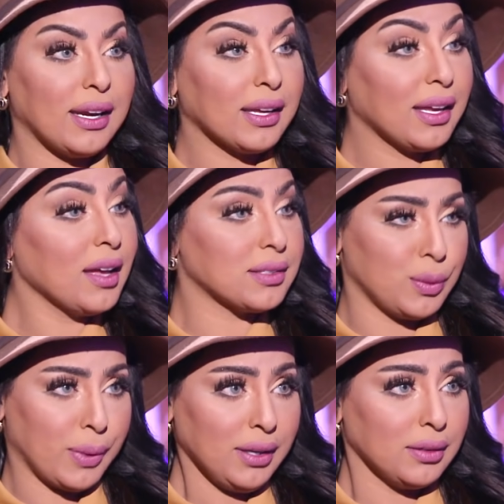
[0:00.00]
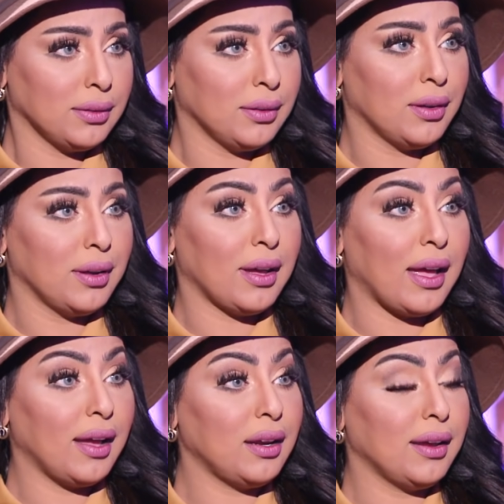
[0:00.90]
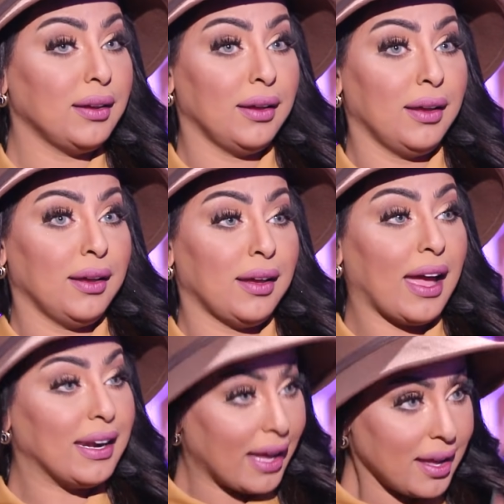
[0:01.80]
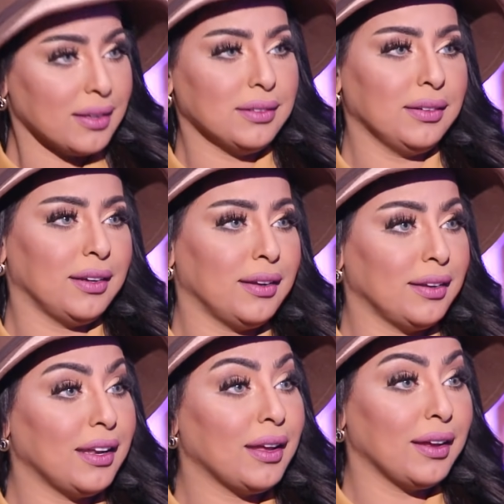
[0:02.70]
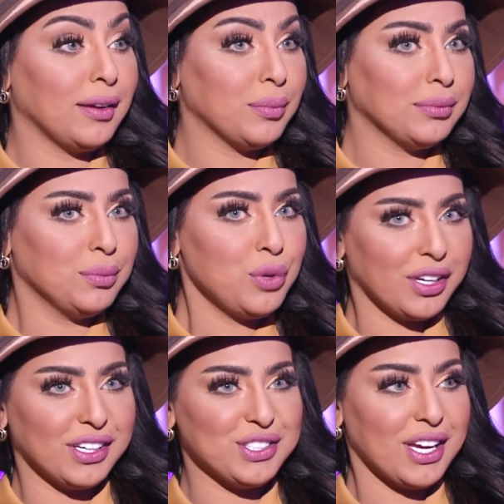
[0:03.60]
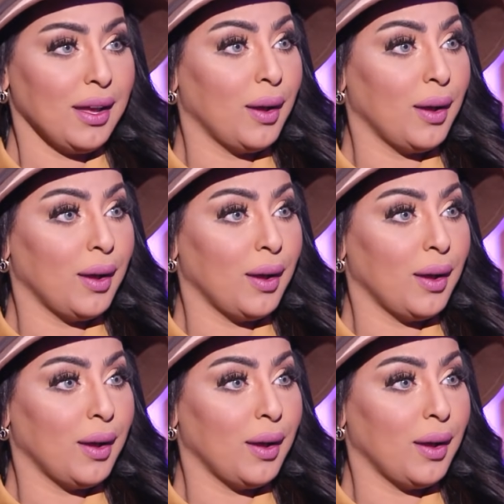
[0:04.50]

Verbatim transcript: انا كاتبه انا الان مخرجه مخرجه